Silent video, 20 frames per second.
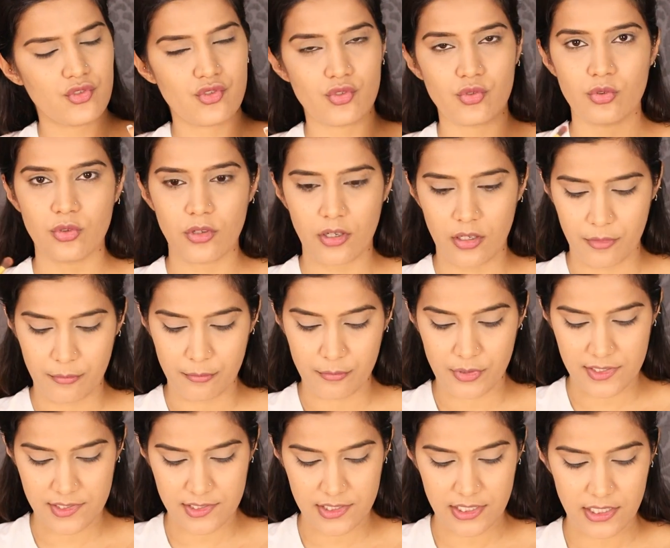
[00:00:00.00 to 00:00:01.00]
जो
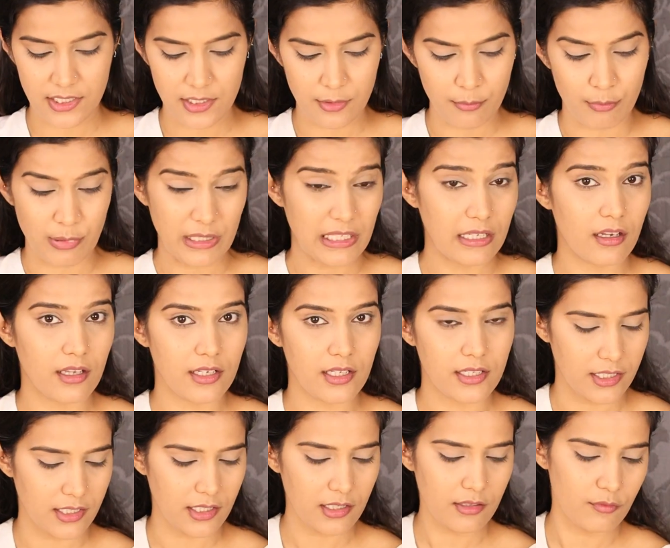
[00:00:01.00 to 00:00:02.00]
रस्ती ब्रिक
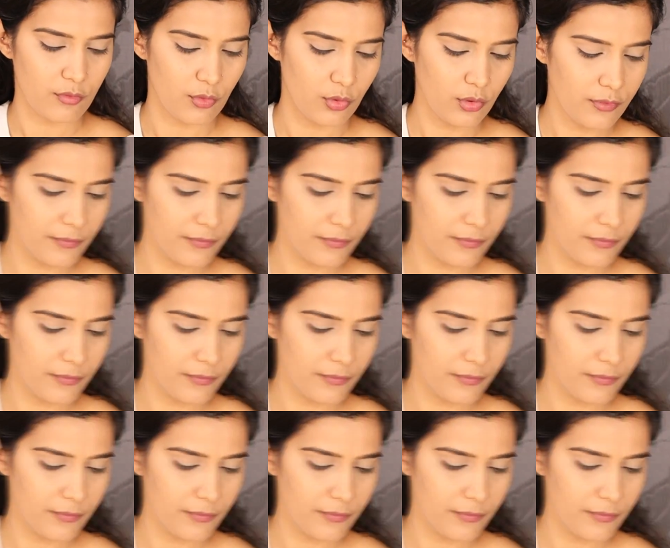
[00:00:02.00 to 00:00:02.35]
कलर है ना वो